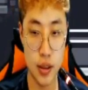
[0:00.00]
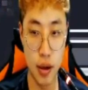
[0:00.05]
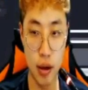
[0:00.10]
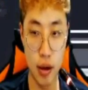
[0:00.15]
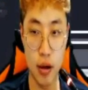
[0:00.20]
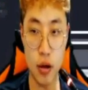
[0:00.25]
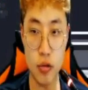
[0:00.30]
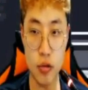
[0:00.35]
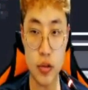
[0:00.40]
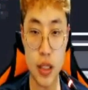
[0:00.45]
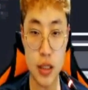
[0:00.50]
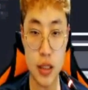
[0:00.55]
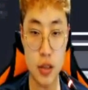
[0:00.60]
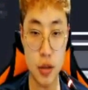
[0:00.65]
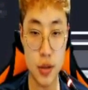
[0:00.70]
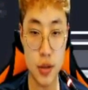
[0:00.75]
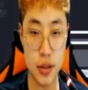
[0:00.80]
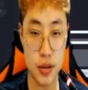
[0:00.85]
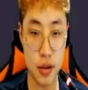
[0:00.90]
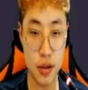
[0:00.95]
어, 여기도
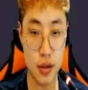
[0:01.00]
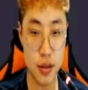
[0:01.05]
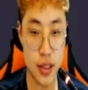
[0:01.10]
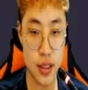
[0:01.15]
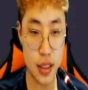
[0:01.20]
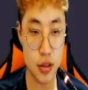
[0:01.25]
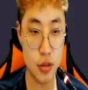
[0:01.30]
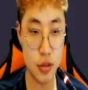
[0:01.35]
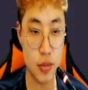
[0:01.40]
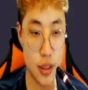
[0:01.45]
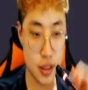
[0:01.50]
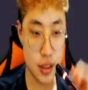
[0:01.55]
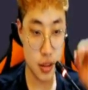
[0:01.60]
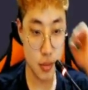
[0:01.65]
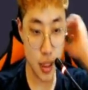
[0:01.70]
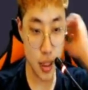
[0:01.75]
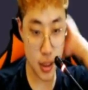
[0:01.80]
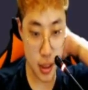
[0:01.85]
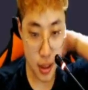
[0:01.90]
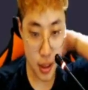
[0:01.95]
상점 있어? 상점 몇
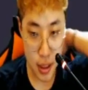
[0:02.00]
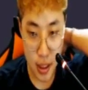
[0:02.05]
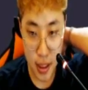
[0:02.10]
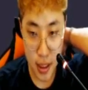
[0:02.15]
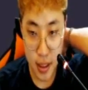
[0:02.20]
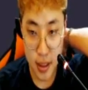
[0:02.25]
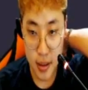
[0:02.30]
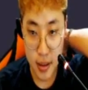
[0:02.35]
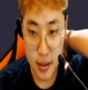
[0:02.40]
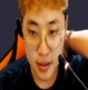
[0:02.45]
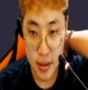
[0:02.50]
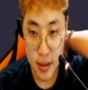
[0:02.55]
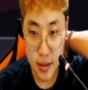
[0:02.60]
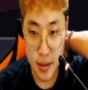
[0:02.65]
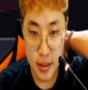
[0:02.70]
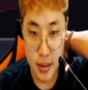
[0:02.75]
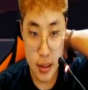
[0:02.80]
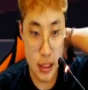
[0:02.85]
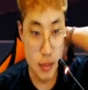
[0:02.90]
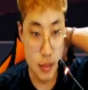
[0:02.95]
층마다 있네?
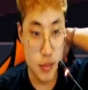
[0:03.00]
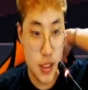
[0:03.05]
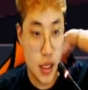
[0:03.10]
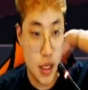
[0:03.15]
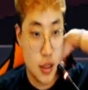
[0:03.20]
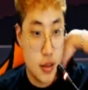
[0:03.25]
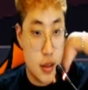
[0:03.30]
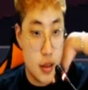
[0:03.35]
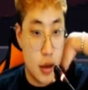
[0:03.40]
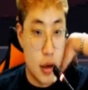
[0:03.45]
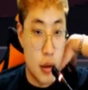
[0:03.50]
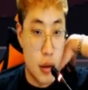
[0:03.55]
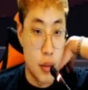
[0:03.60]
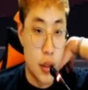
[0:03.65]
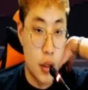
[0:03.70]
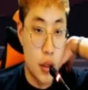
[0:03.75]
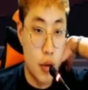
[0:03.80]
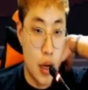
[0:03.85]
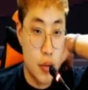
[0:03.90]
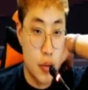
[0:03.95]
음식점,
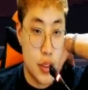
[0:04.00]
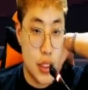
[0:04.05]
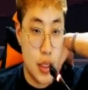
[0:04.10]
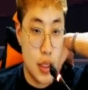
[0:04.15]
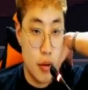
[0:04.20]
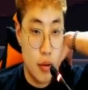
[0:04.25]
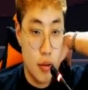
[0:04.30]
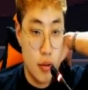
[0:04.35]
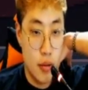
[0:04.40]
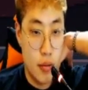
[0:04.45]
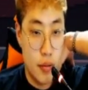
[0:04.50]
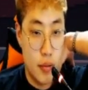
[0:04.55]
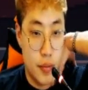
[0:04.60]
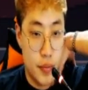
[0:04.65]
이리 와보세요.